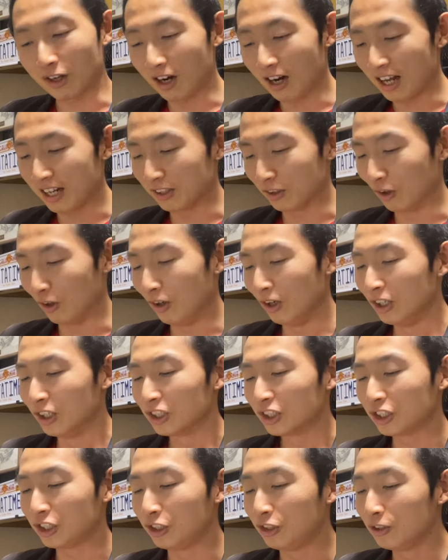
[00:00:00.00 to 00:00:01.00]
トラライト
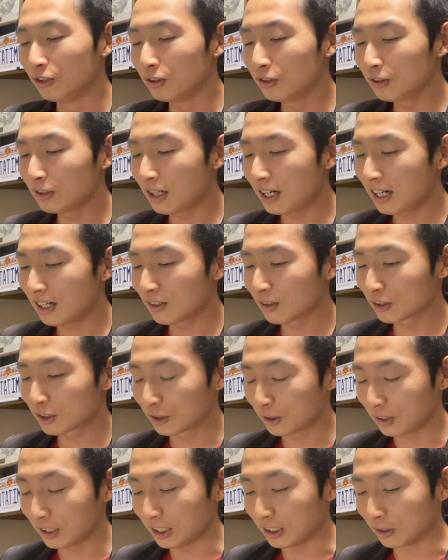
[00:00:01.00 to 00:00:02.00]

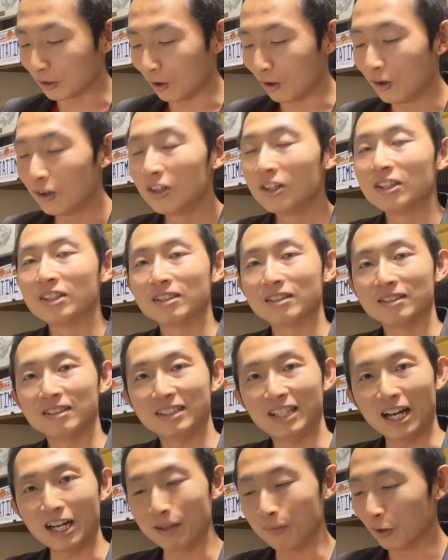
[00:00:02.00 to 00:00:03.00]
QRC3 と
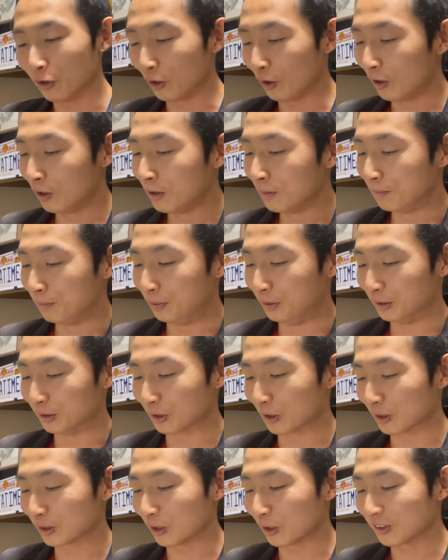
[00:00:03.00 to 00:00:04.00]
ダリモの
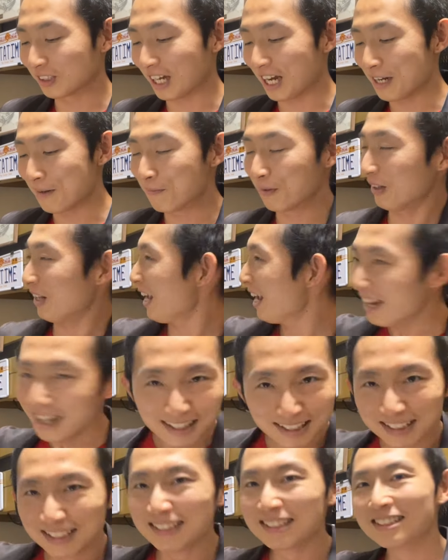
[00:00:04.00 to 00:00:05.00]
プロトタイプで
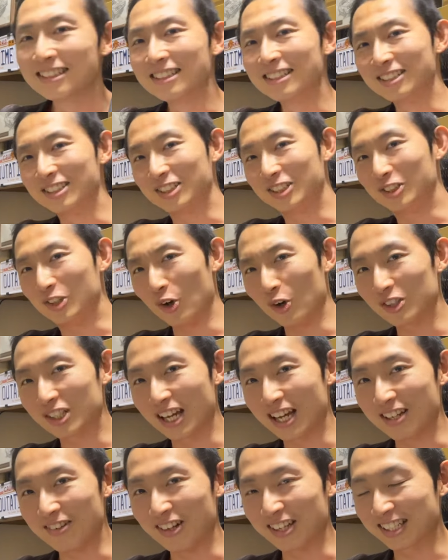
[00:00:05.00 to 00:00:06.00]
ご
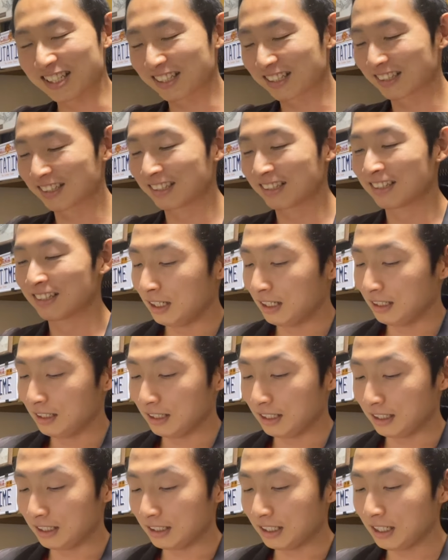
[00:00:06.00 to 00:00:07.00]
ざいます、
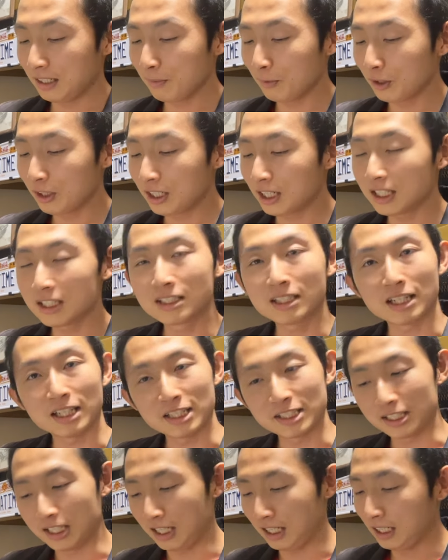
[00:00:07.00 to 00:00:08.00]
えー、ダリモに関しては
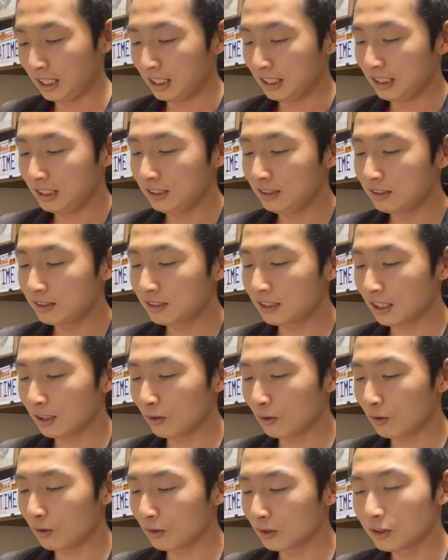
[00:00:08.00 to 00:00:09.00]
ですねインスタ
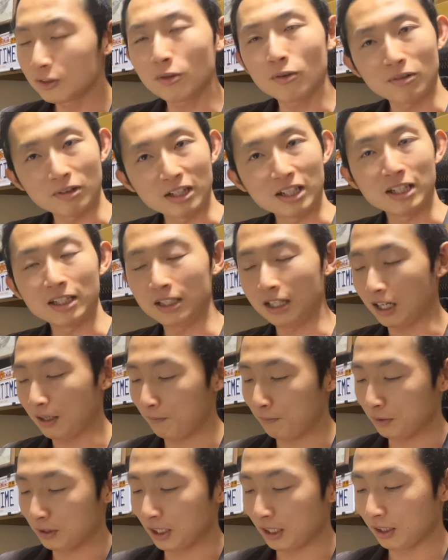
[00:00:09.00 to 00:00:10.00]
のストーリーで
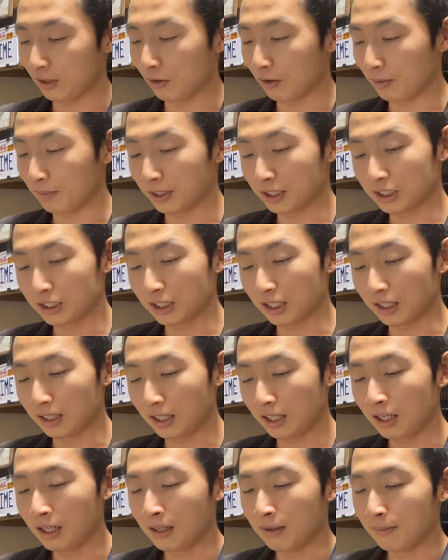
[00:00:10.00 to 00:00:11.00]
アップされておりましたん
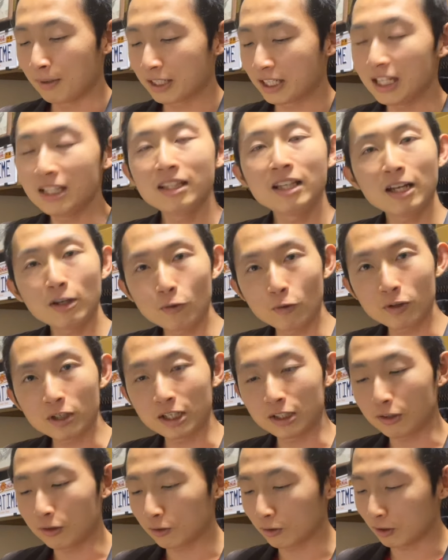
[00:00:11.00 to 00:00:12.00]
で、まあ、限定公
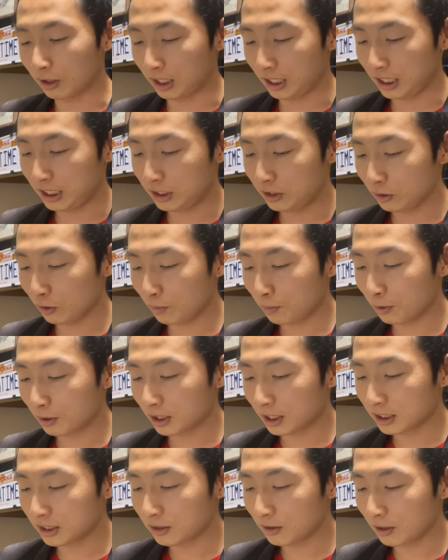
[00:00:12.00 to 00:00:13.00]
開ということで一応ぼ
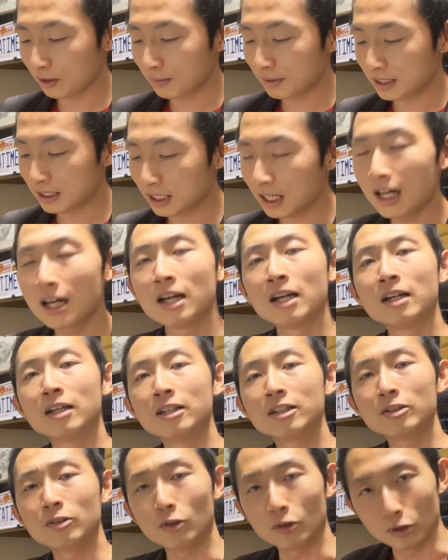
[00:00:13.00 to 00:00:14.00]
かしておりますが
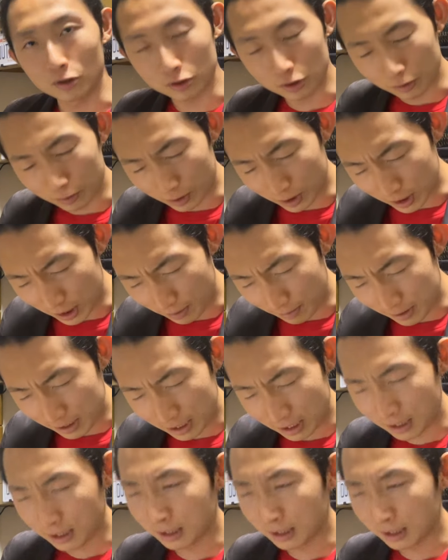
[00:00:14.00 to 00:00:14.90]
ご了承くださいま